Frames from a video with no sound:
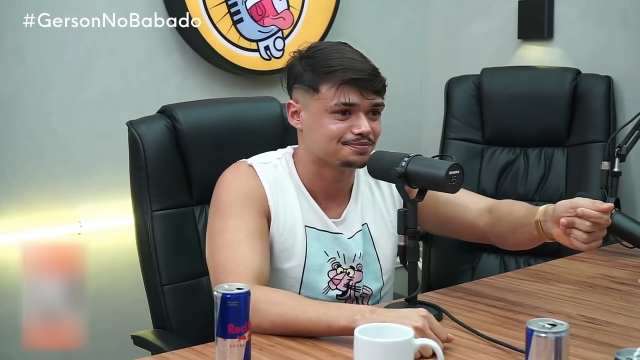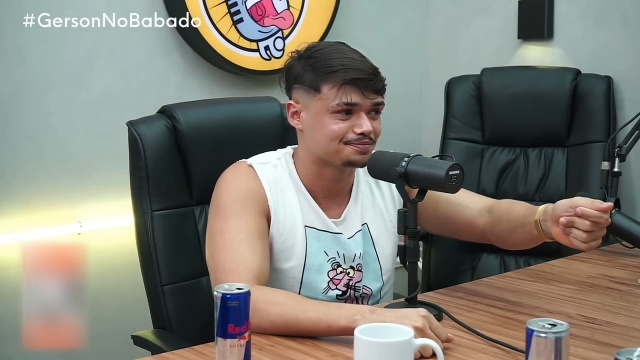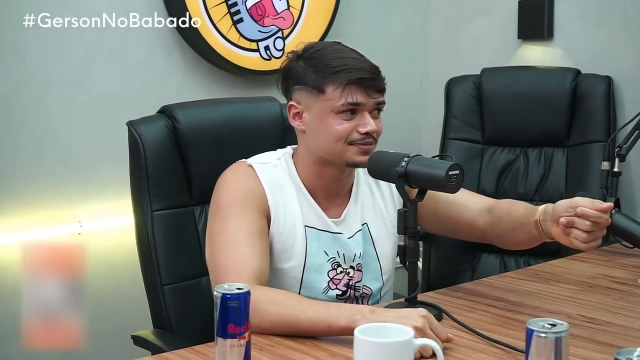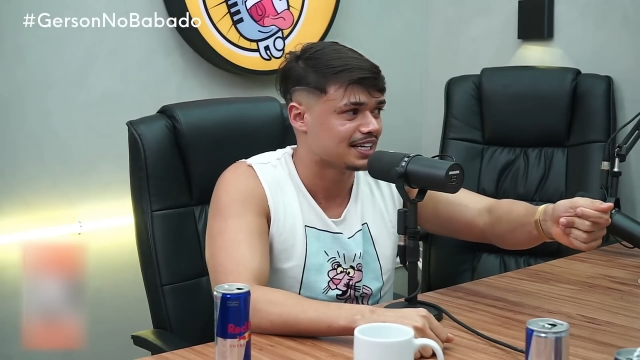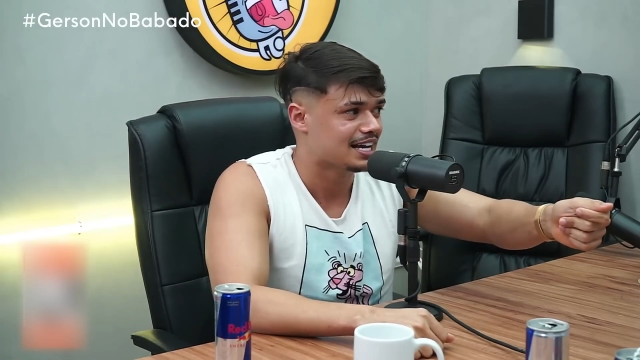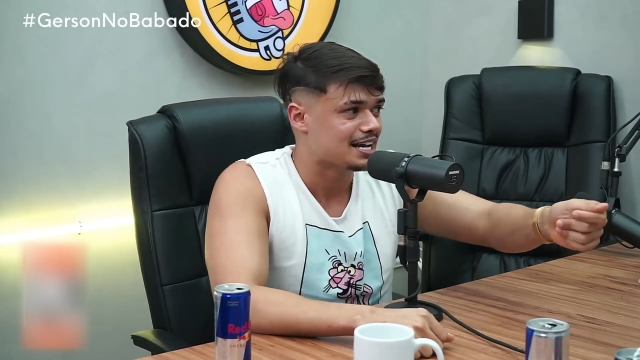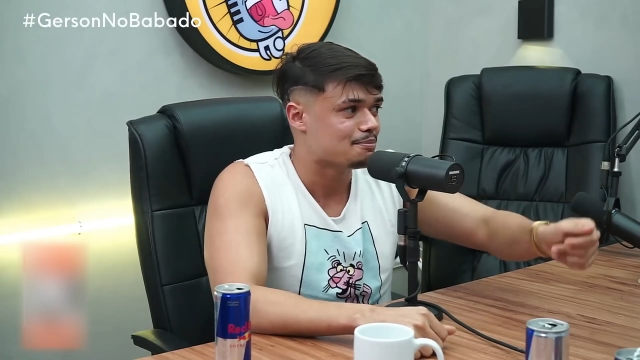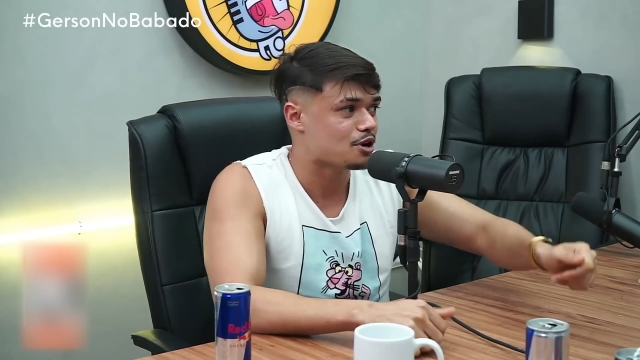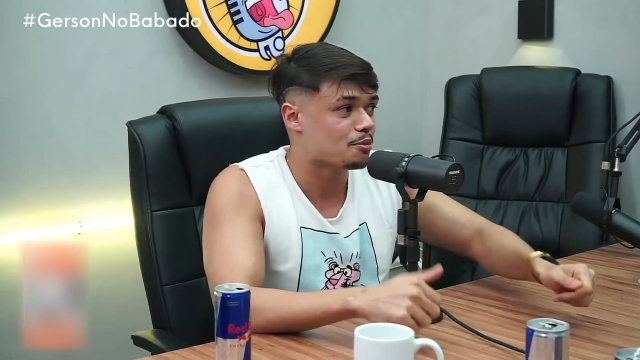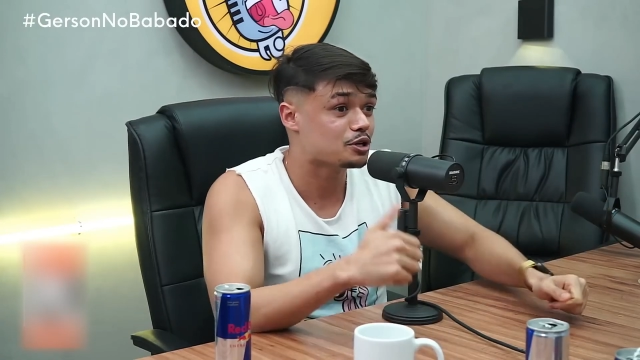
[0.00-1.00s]
Oxi.
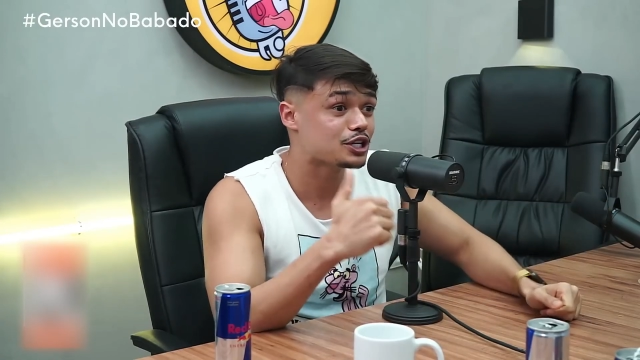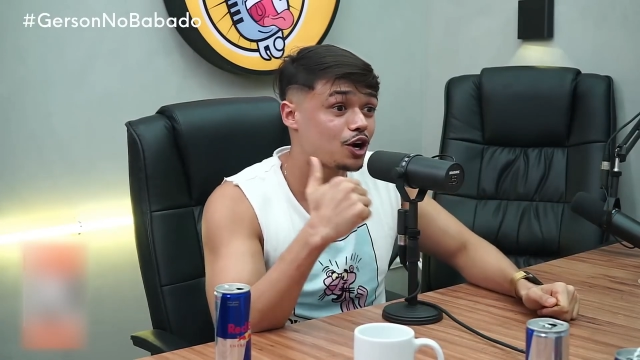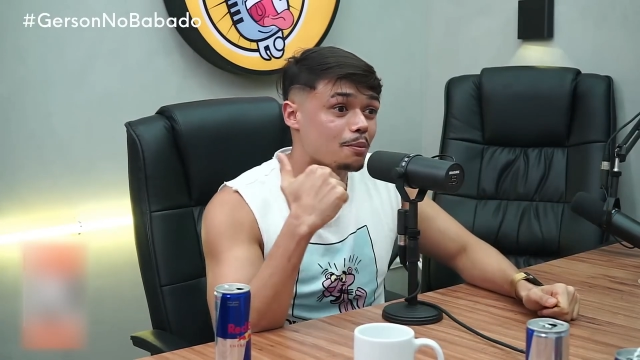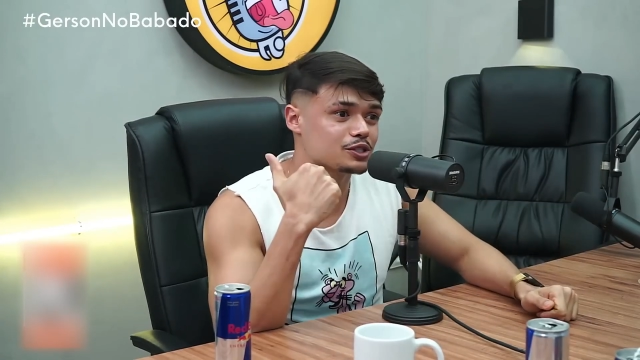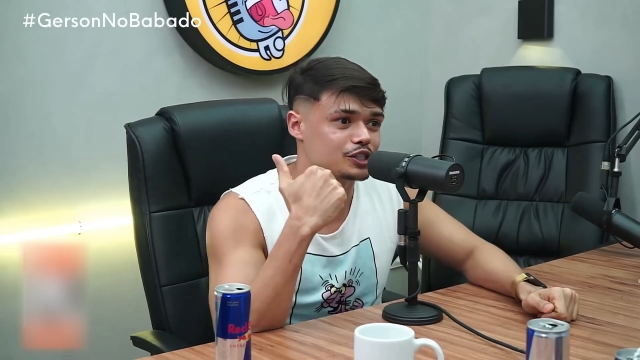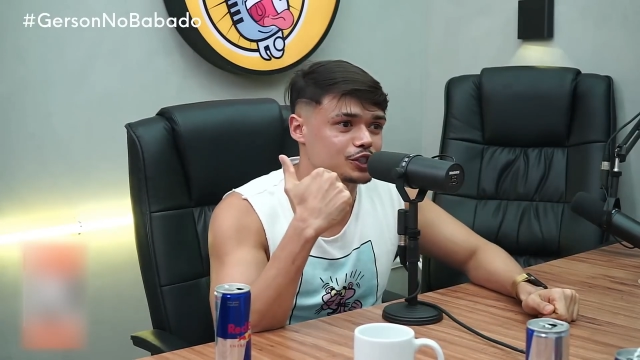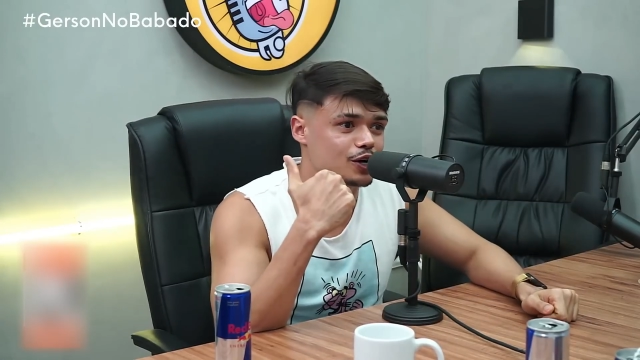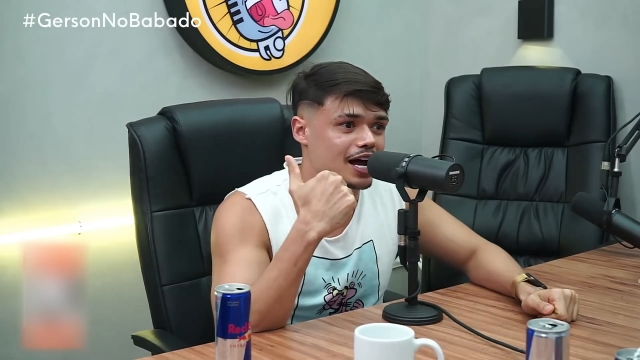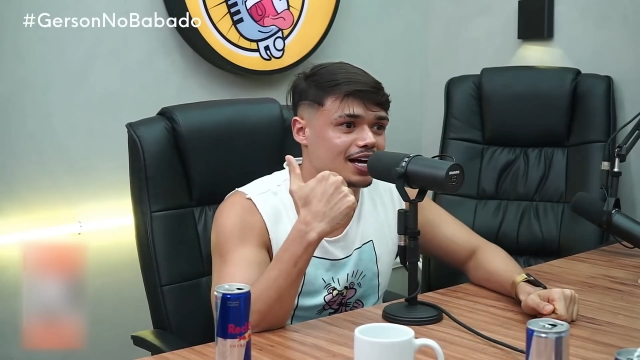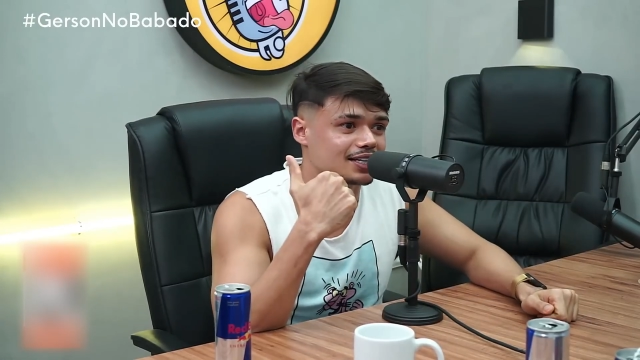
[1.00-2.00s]
Meu amigo já começou a
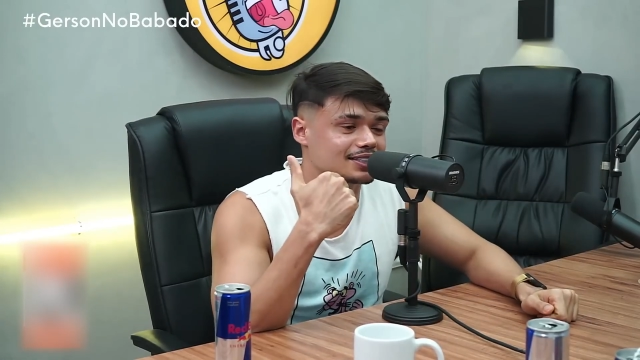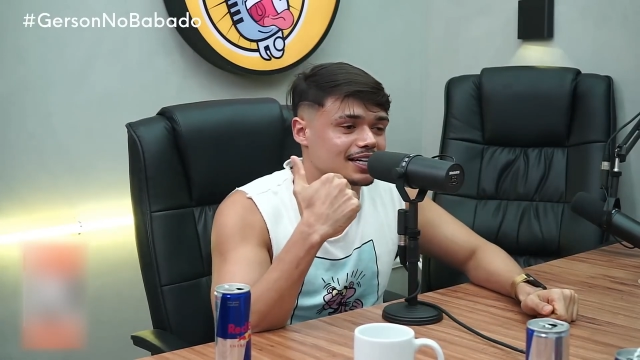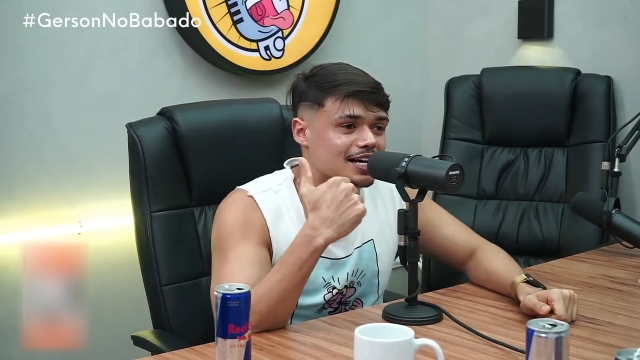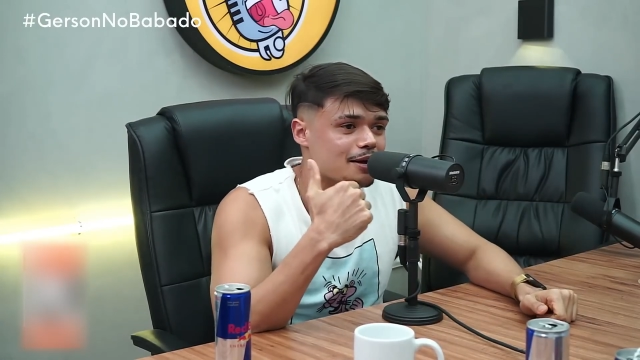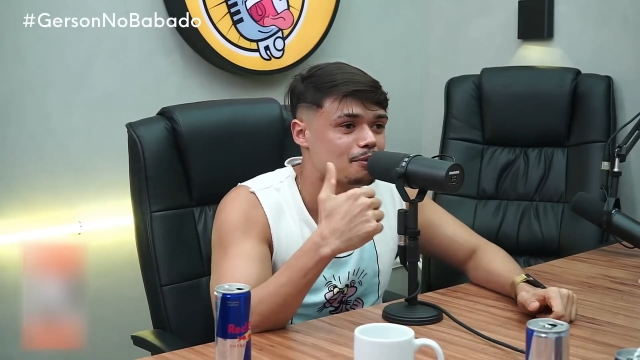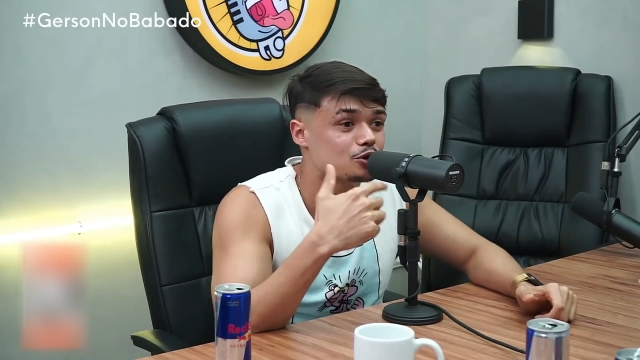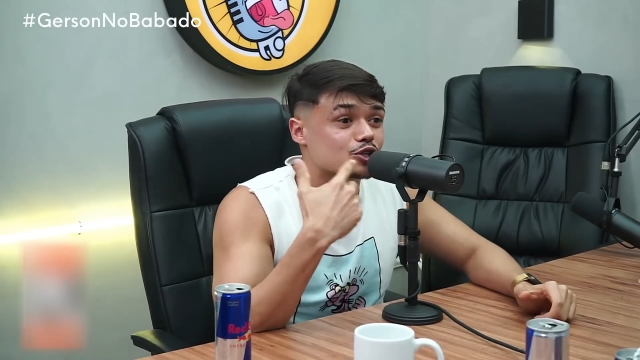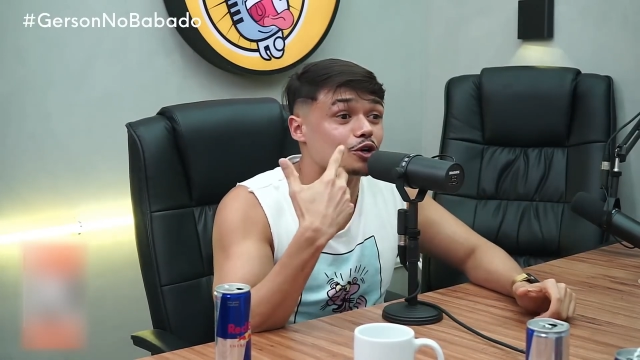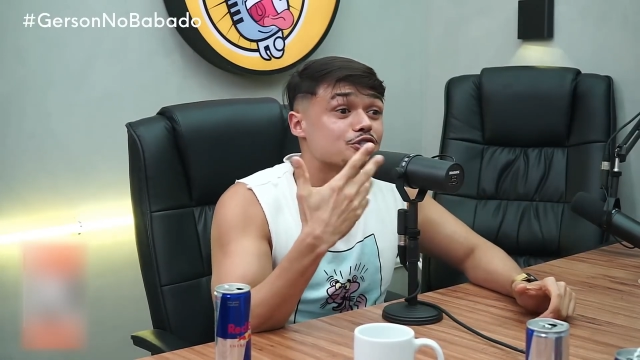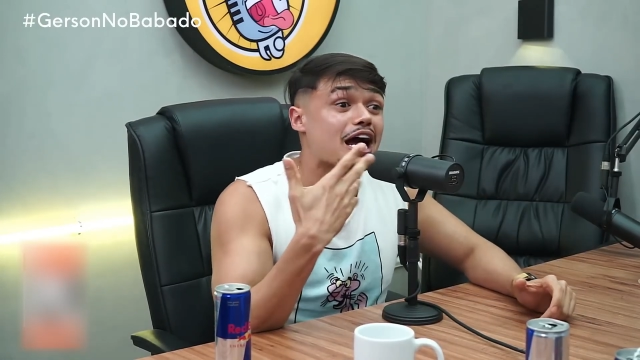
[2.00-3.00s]
chorar.
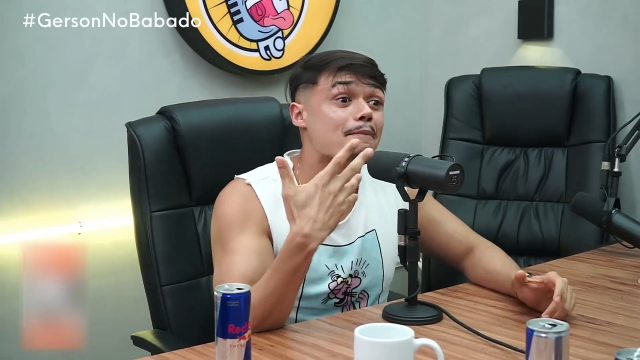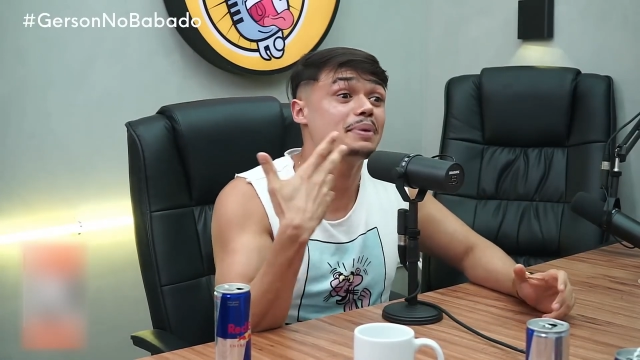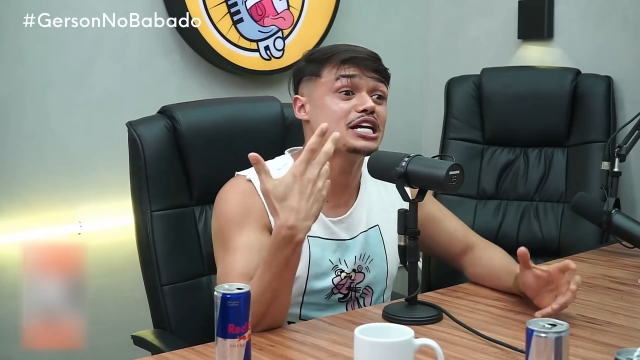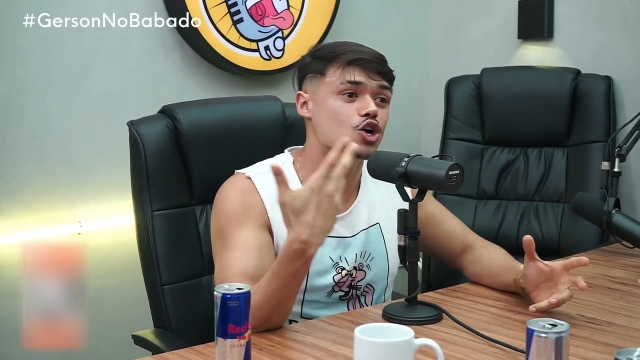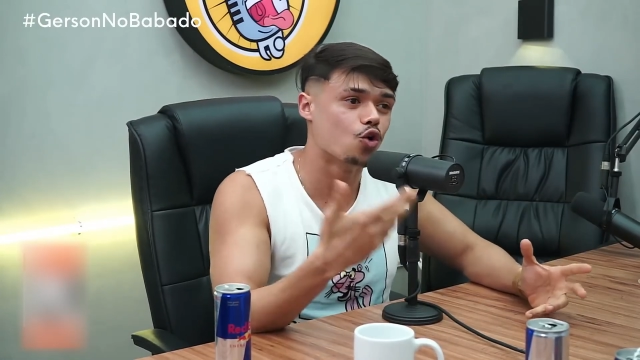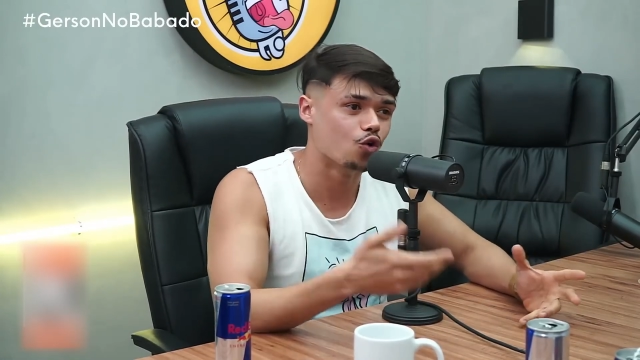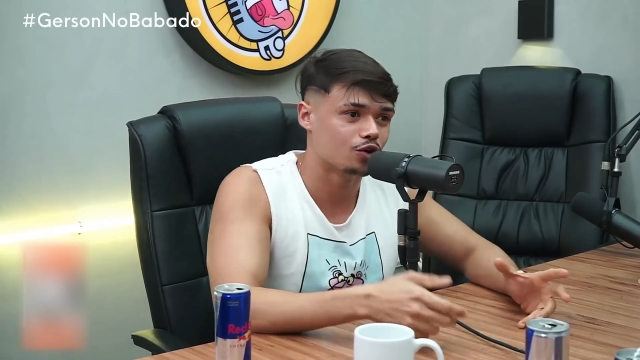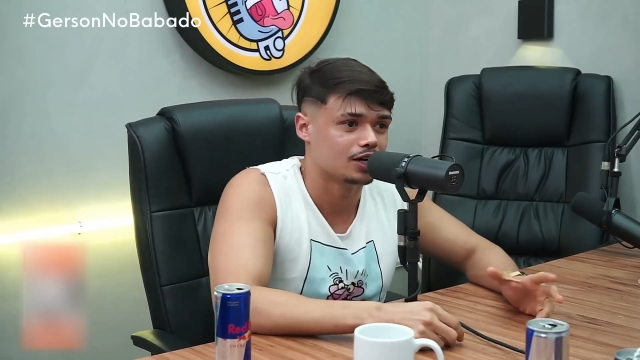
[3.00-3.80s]
Meus olhos já brilhou.